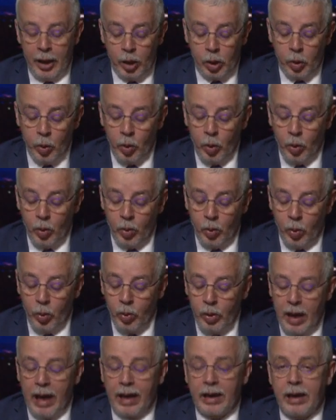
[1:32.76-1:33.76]
حيث
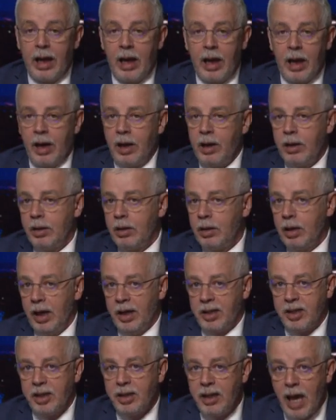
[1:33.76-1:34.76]
هناك آه،
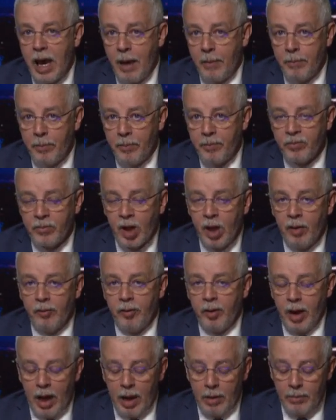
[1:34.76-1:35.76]
احتدام
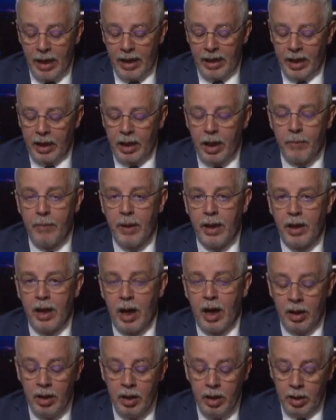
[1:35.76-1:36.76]
في المعركة
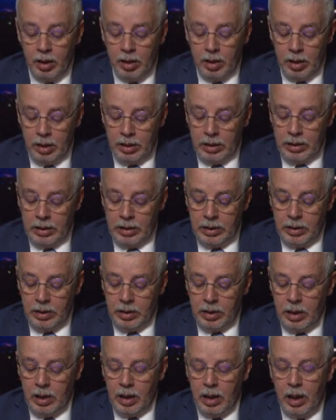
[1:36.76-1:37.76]
بين
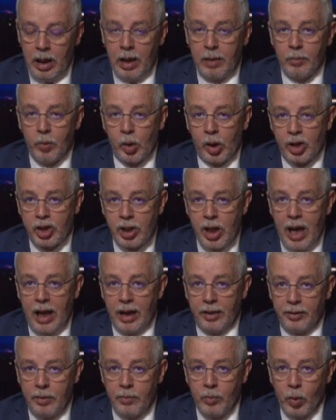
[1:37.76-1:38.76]

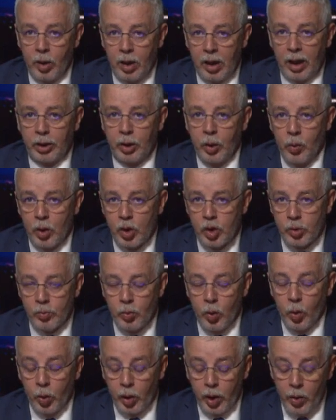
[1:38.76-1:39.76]
المرشح الديمقراطي
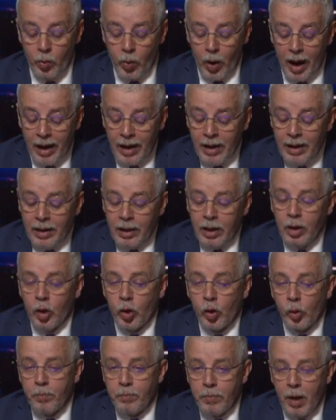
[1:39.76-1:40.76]
والجمهوري و
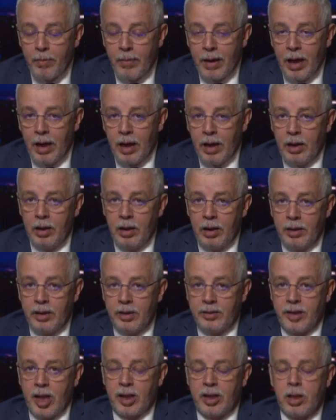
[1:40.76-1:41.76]
ربما
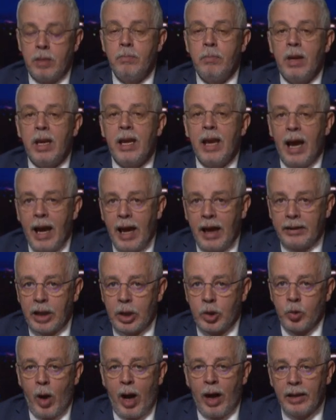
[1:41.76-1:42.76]
آه، تتم
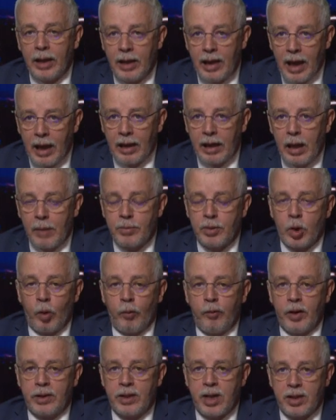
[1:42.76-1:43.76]
إعادة وعلى
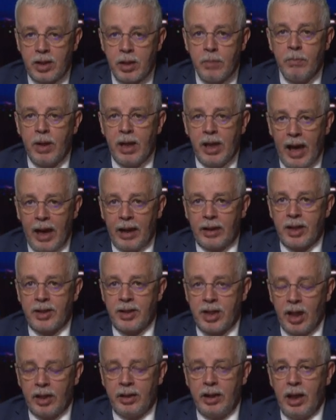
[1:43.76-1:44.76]
الأغلب سوف تتم
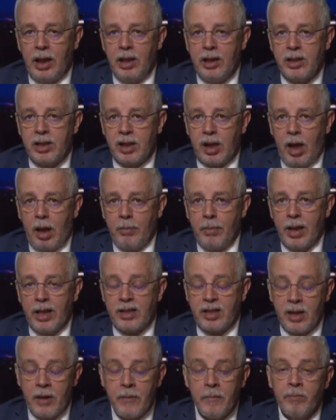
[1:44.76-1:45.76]
إعادة هذه
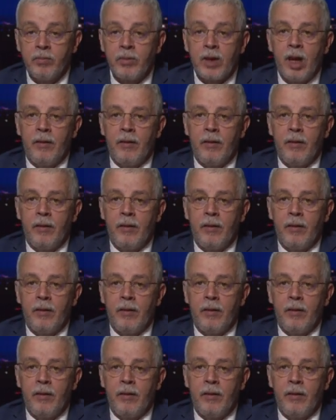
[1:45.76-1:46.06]
الانتخابات